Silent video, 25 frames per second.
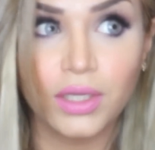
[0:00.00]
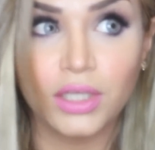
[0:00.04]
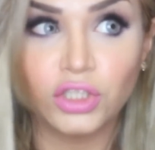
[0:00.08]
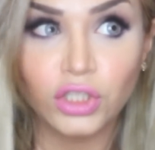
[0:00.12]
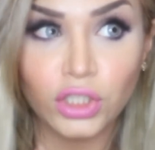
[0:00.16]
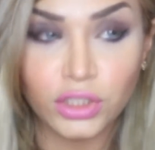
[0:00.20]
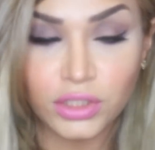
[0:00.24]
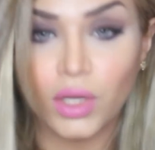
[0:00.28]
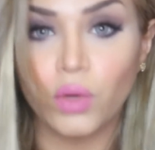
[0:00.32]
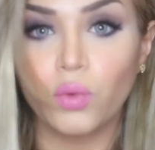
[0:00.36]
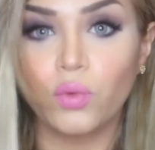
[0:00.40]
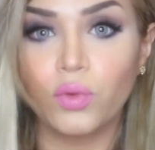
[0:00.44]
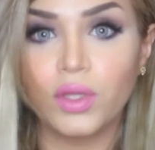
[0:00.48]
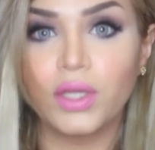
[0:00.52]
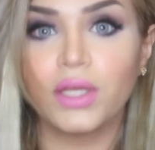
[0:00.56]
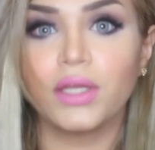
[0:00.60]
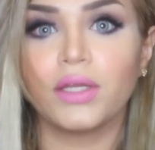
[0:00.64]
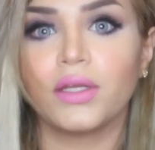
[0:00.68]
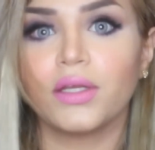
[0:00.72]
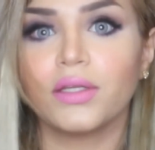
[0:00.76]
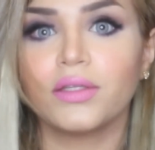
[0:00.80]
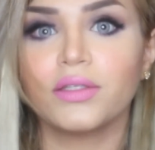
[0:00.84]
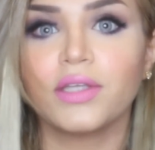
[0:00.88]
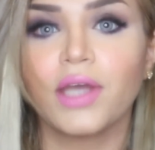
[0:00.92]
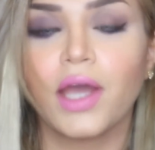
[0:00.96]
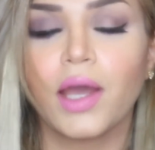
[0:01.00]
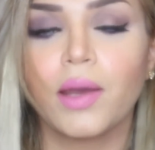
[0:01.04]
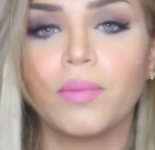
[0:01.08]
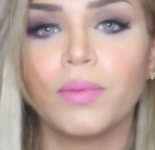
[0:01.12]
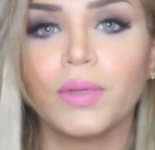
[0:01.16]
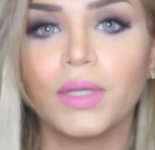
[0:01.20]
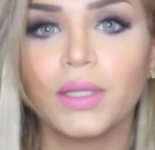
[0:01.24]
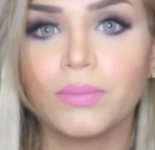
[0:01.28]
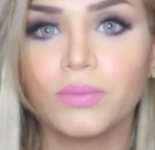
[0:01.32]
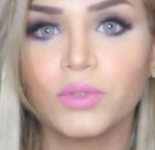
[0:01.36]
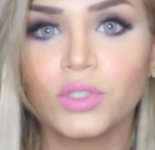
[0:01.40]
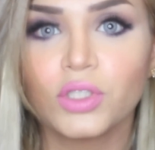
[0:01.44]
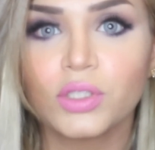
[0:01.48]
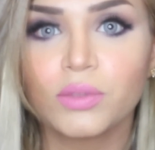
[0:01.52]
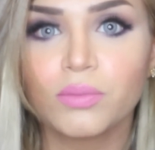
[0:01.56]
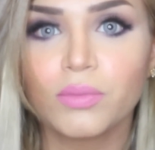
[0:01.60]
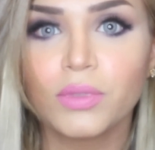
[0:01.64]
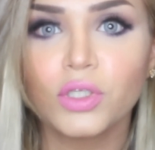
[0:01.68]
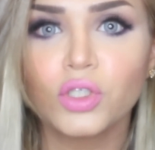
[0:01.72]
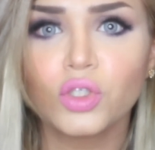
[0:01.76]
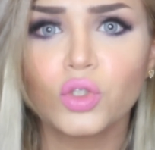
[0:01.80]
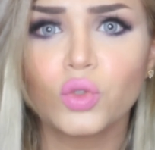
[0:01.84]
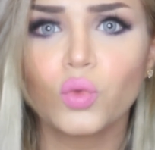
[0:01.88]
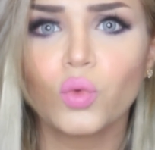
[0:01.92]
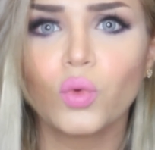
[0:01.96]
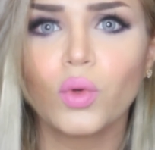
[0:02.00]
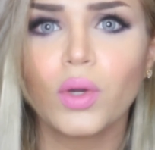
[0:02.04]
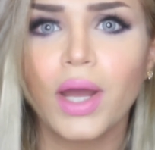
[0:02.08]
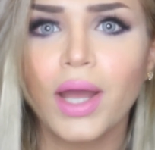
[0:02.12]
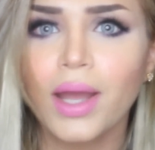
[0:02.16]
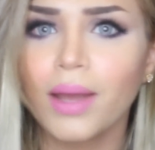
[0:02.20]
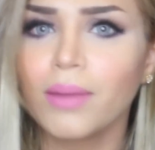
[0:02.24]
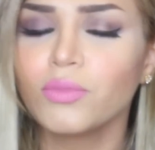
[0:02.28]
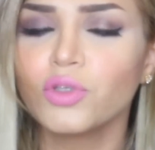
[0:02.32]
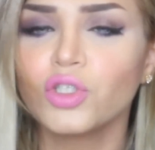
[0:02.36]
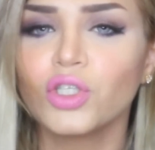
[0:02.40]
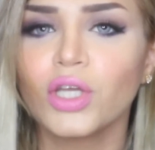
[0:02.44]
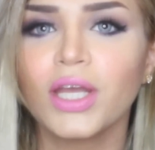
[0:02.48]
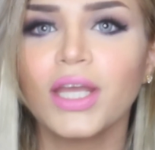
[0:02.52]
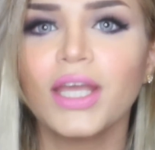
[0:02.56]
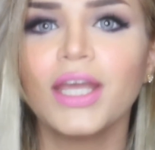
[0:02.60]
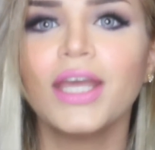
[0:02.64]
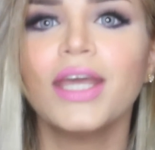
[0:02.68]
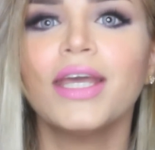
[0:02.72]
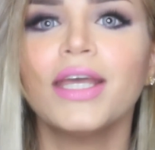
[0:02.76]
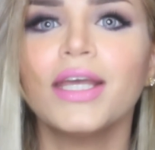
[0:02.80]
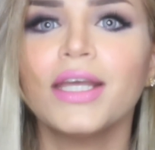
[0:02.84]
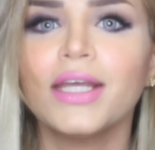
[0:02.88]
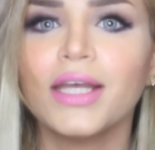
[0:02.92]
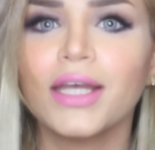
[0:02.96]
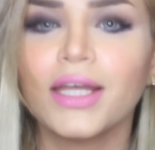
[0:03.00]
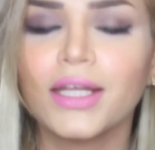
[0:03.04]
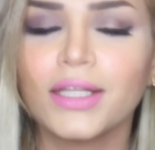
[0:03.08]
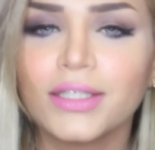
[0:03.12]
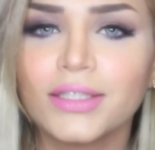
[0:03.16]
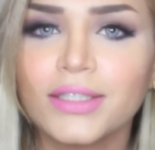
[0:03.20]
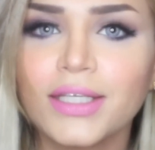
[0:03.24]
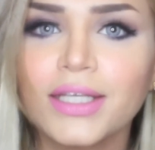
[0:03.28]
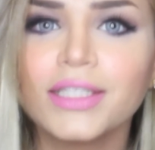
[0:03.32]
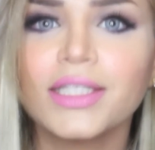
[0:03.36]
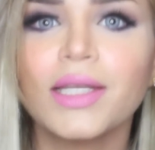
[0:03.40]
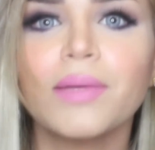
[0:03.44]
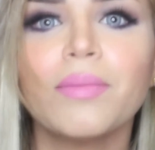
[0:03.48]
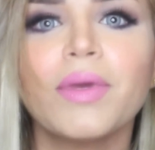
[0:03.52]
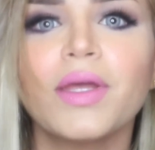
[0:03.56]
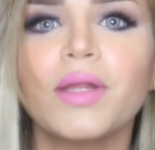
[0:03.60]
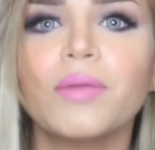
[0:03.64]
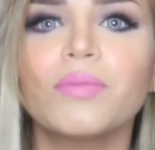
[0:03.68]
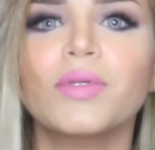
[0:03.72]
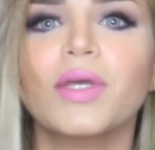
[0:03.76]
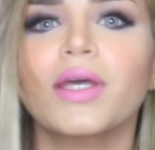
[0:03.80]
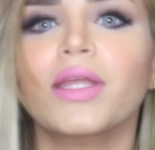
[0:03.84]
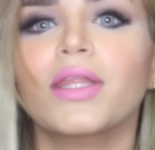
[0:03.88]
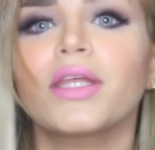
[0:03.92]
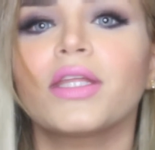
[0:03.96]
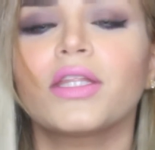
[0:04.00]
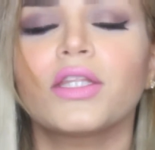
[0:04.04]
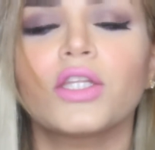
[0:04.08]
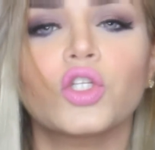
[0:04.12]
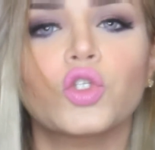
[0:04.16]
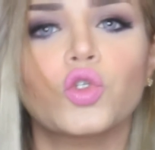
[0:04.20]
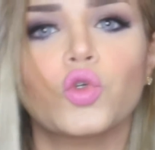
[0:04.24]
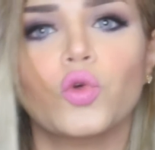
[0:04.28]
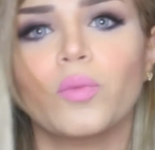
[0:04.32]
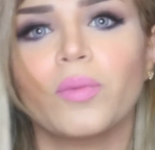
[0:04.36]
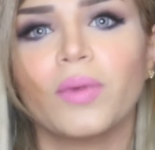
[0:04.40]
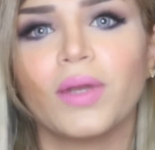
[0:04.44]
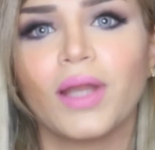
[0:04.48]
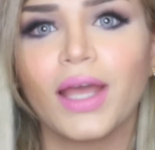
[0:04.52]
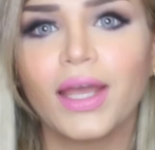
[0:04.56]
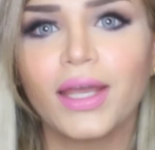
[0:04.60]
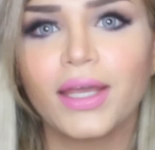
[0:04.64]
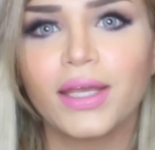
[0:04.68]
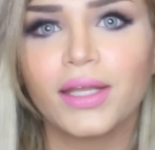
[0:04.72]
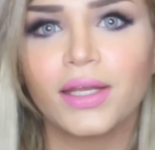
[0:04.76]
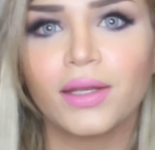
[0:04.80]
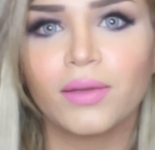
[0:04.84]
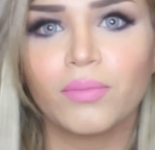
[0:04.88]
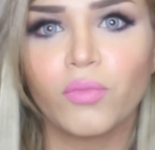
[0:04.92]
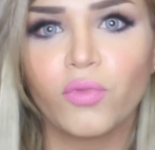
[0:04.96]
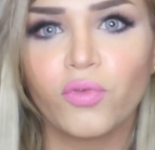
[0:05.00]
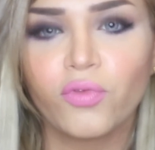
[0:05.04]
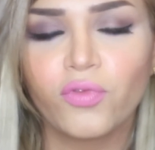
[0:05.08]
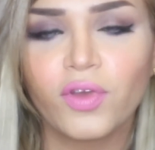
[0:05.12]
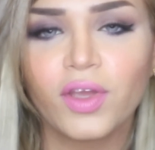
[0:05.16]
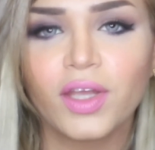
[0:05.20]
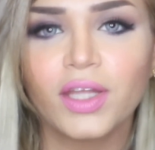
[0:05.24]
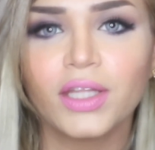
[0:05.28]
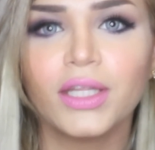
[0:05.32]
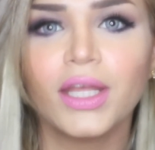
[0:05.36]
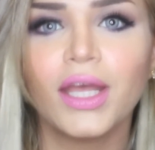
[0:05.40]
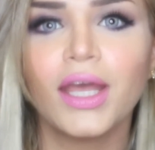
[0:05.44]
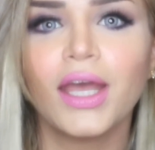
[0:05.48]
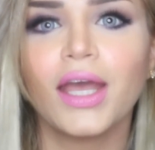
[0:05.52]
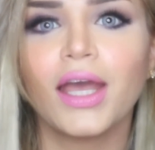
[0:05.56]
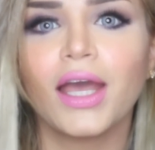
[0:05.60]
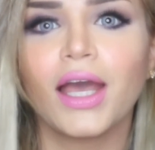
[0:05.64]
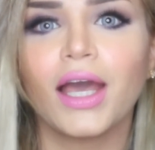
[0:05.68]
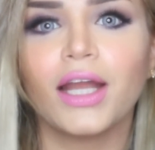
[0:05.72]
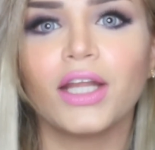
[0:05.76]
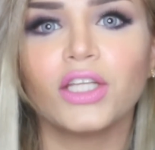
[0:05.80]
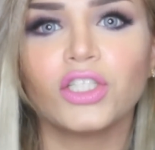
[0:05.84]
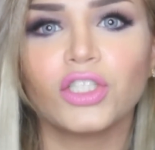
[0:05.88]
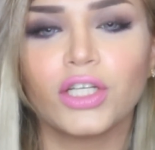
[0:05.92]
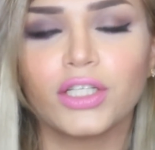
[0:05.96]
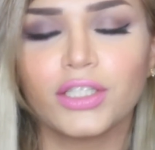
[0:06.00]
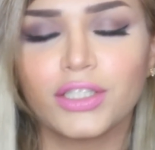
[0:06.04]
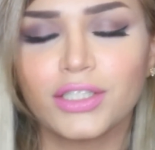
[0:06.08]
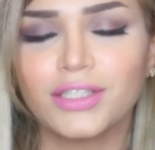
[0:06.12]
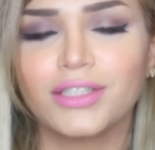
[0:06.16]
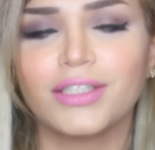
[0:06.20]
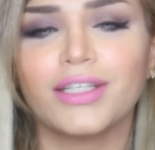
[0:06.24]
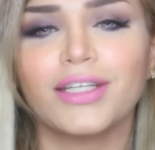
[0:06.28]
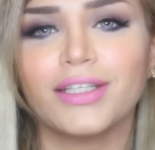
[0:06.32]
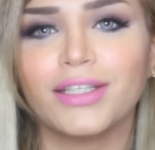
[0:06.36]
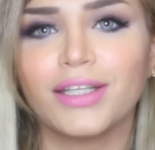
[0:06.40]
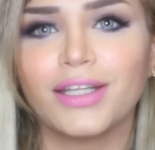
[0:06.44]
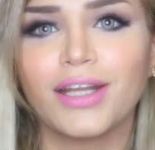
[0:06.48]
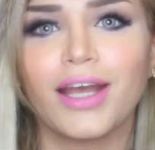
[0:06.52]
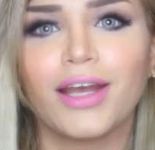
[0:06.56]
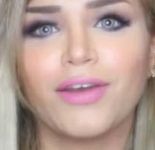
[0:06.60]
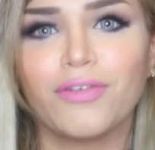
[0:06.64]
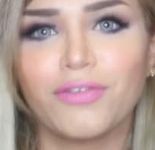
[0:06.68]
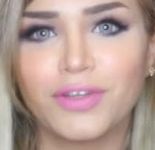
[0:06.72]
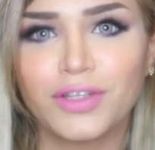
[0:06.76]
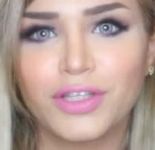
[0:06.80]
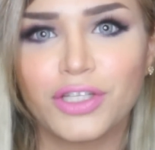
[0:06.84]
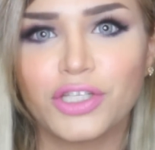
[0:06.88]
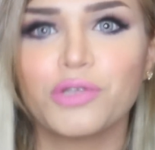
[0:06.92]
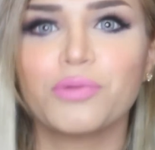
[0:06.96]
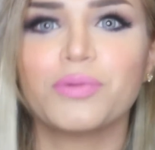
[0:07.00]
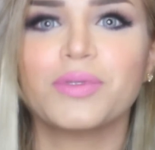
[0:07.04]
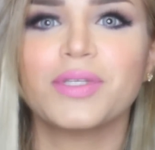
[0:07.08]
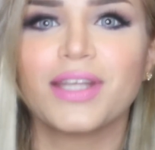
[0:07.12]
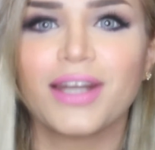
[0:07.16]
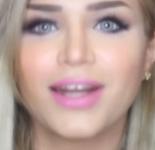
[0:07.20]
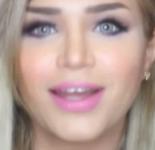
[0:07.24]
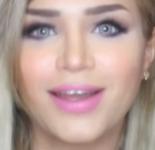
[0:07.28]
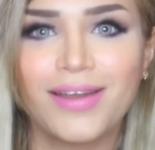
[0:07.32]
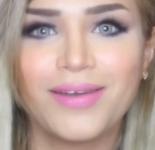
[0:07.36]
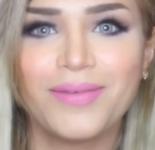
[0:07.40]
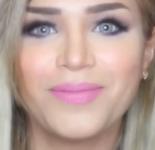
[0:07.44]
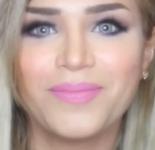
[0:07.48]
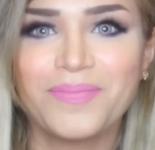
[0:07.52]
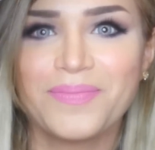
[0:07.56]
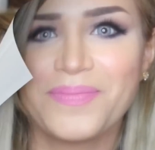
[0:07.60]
عشان تعوضين التعب اللي بجسمك وأهم شيء تهتمين بتغذيتك وبالأكل المفيد علشان تستعيدين عافيتك بسرعة